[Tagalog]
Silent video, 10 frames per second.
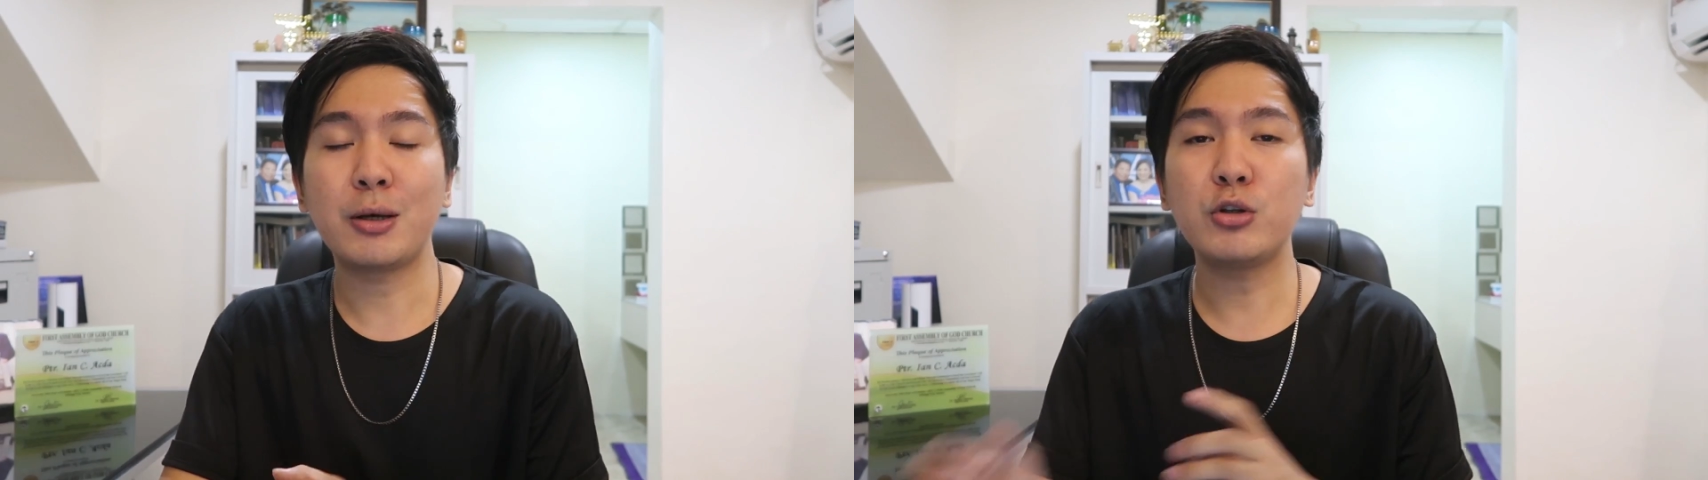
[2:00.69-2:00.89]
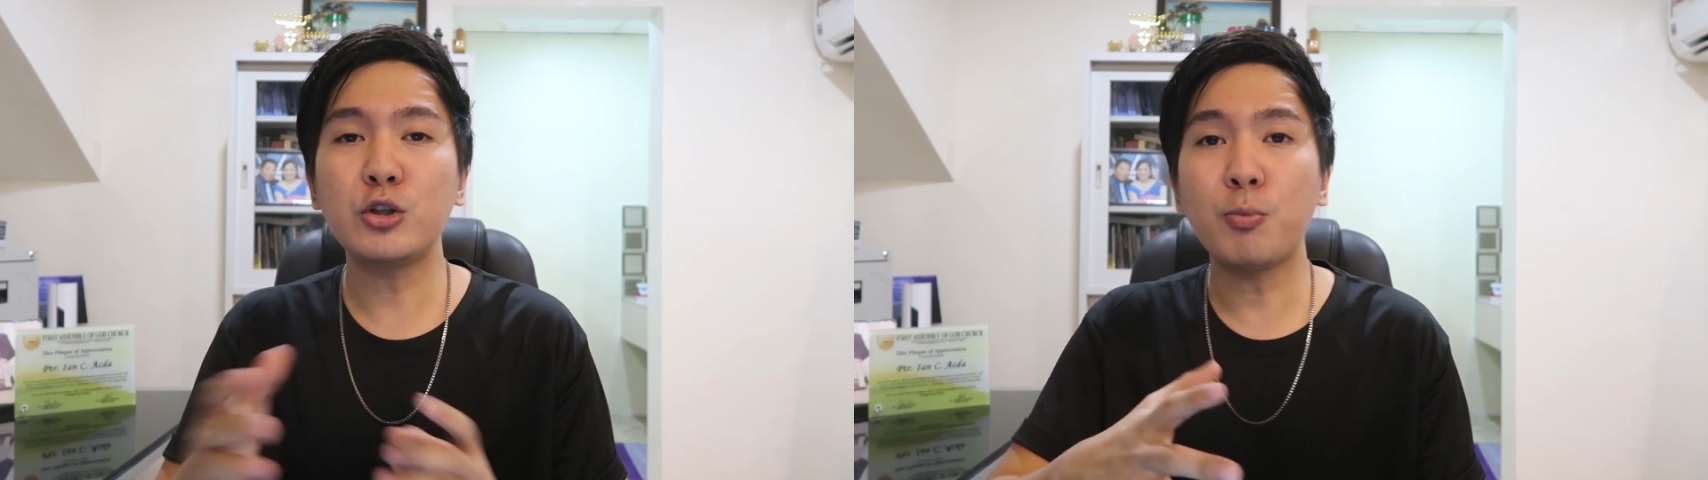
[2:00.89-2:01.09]

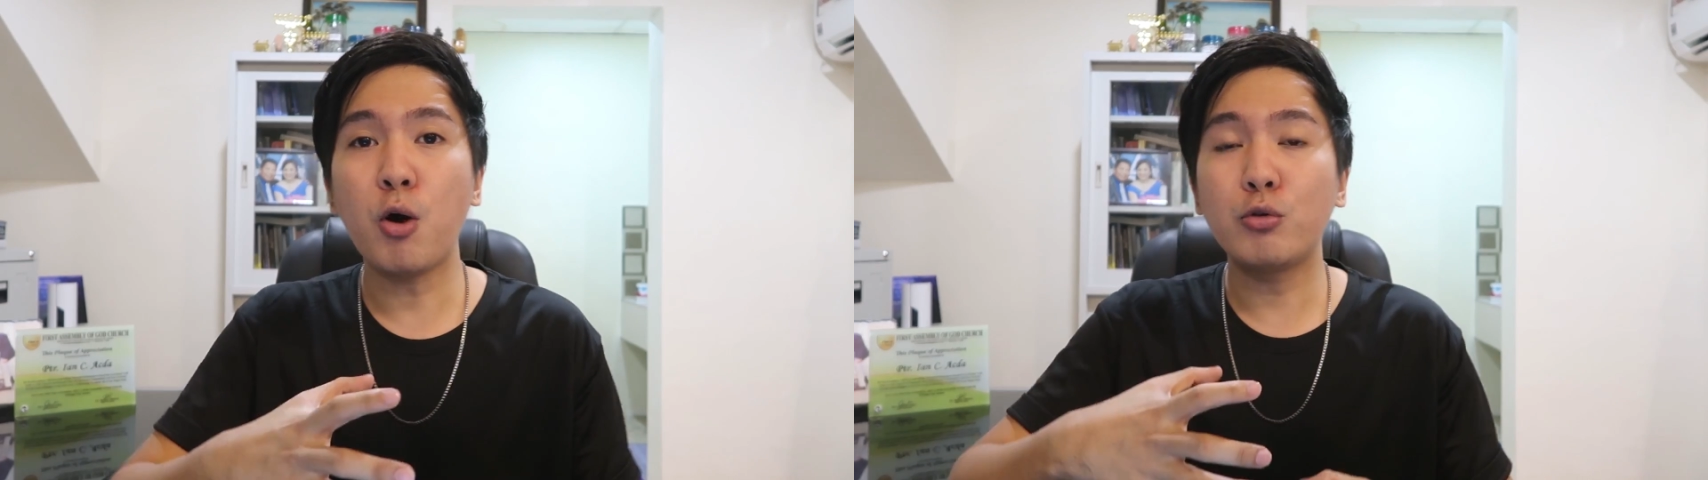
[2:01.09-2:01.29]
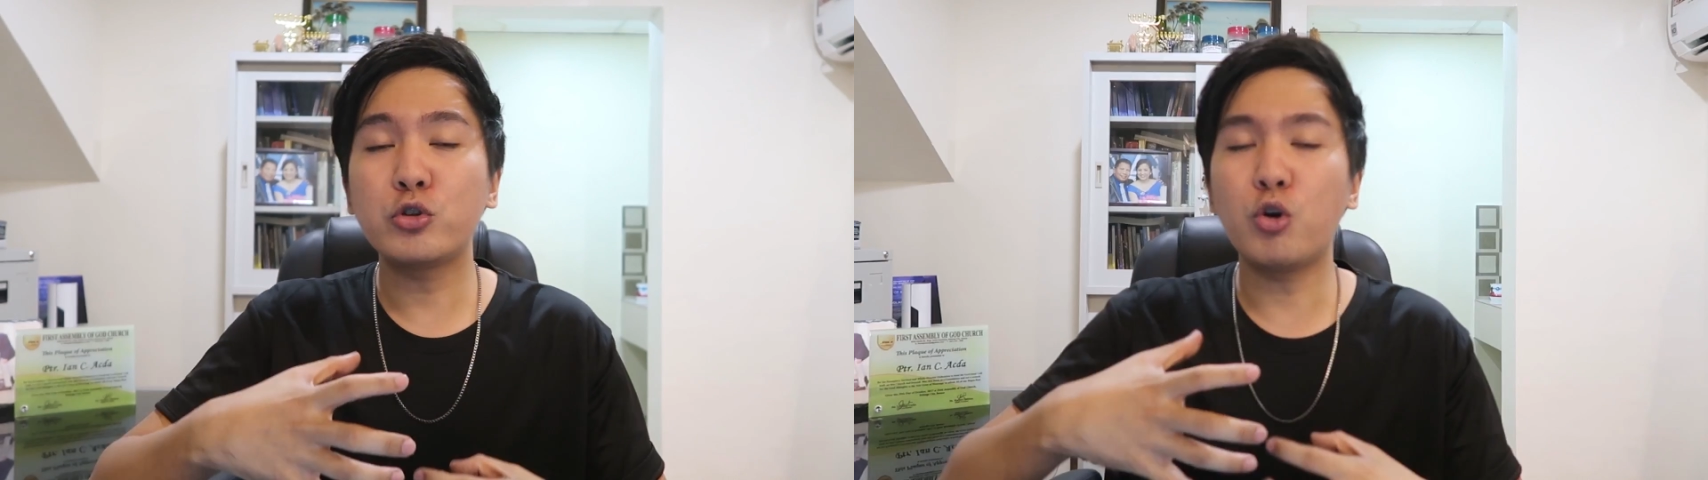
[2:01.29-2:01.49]
Pero dito
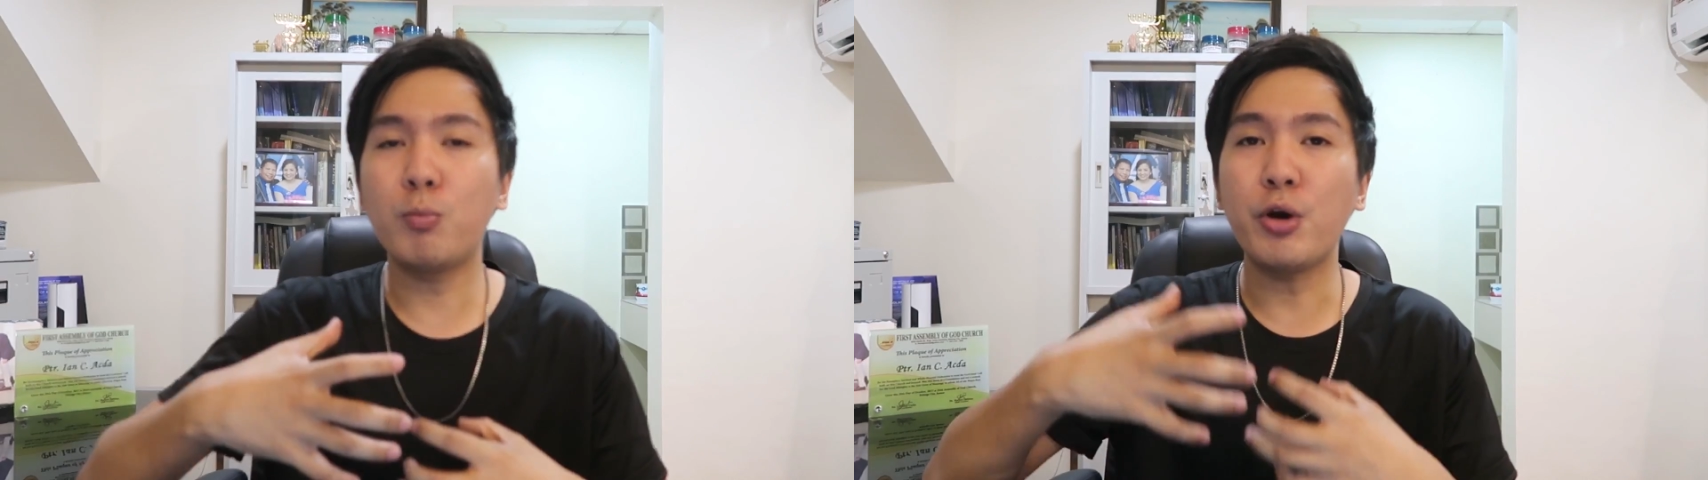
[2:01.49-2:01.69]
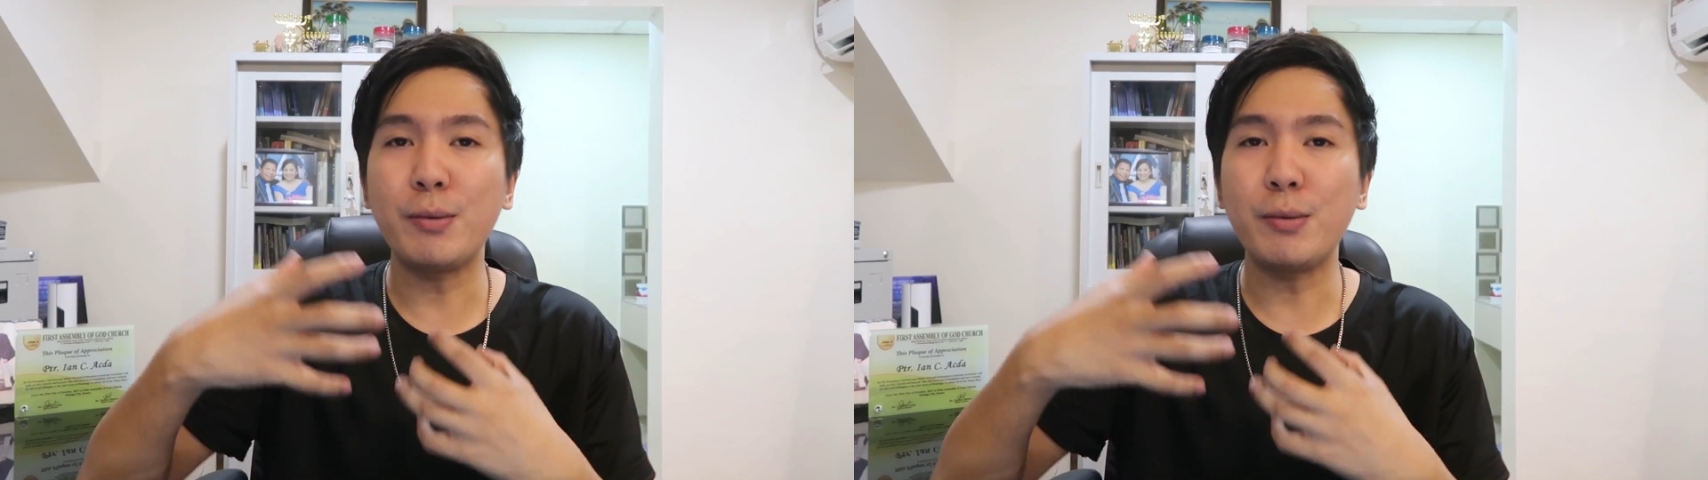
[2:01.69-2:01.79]
po, ang gusto ko pong